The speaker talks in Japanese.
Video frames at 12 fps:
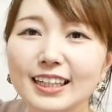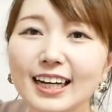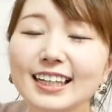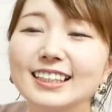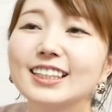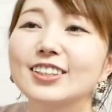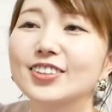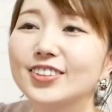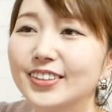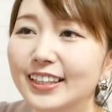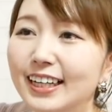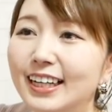に入ってる
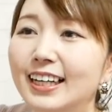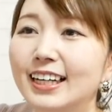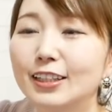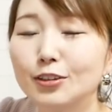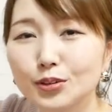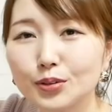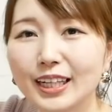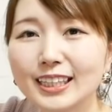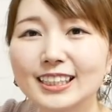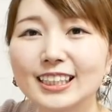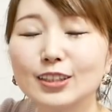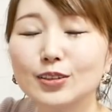ようなあの
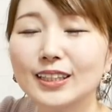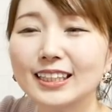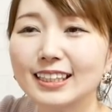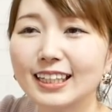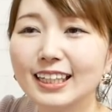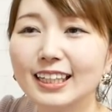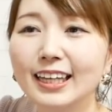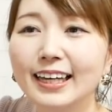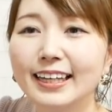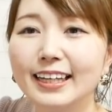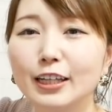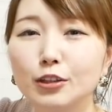ドレッシングだったり、
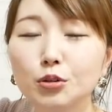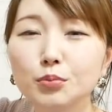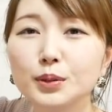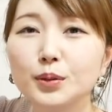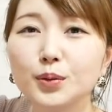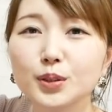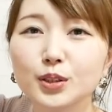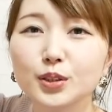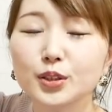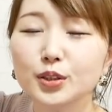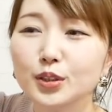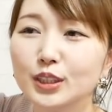えー、飲むお
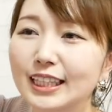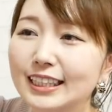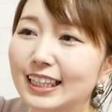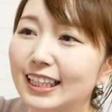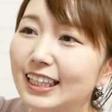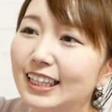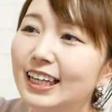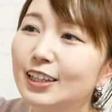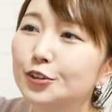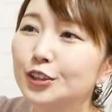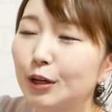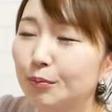酢ジューススだったり
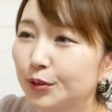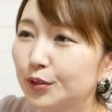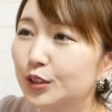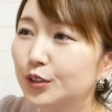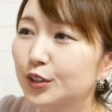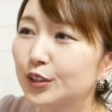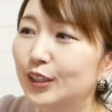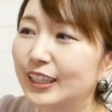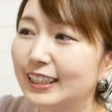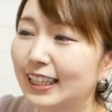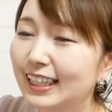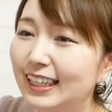果物ジュース
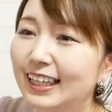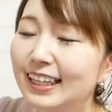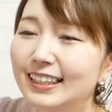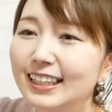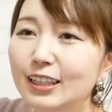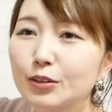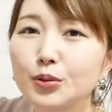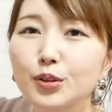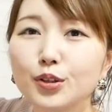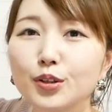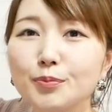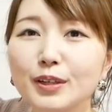だったりなんか
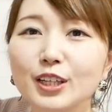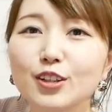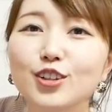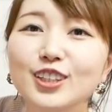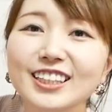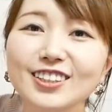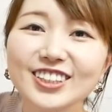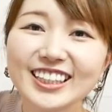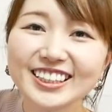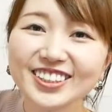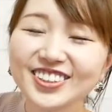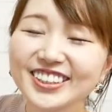こう美容に良
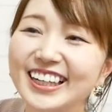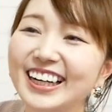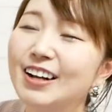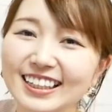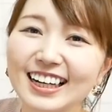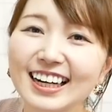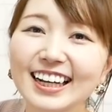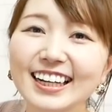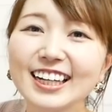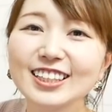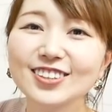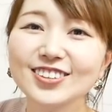さそうな
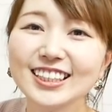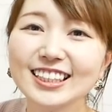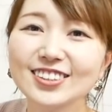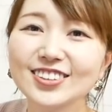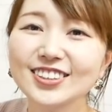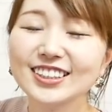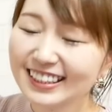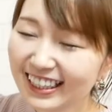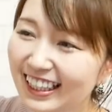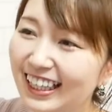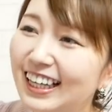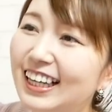体に良さそう
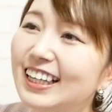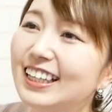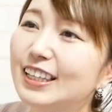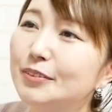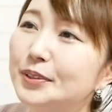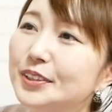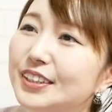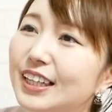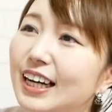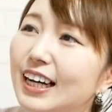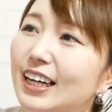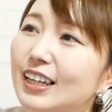なもの
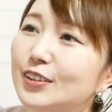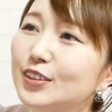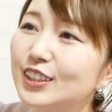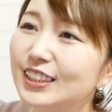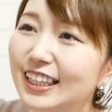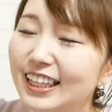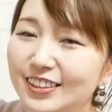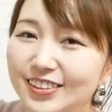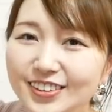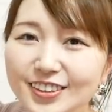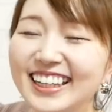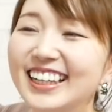が売っている
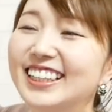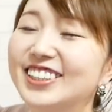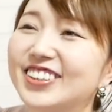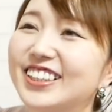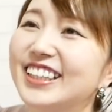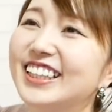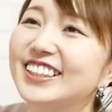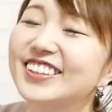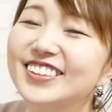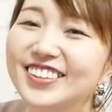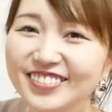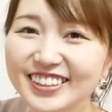食品
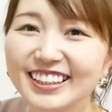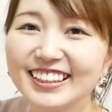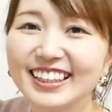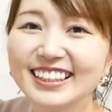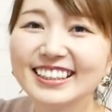のお店で